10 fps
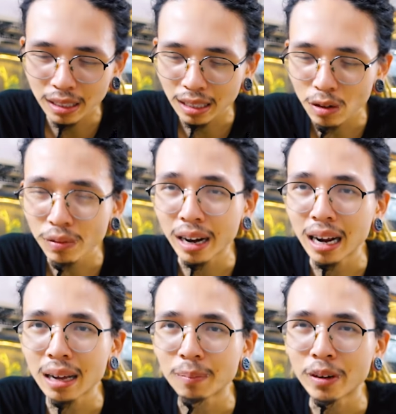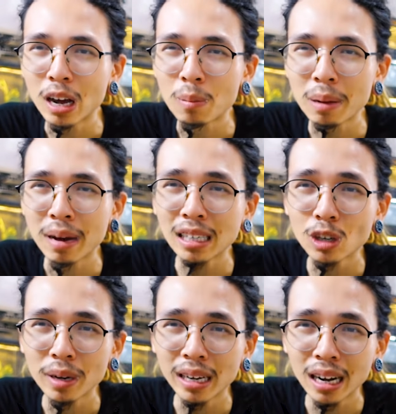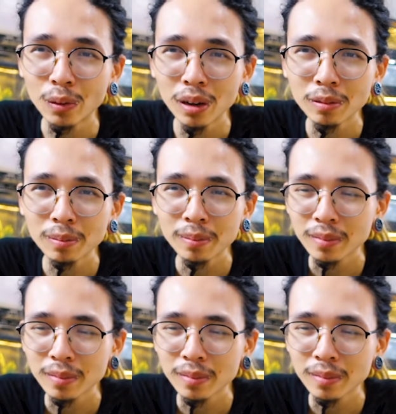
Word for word: thì không phải đấy là một điều may mắn cho mình à, đúng không?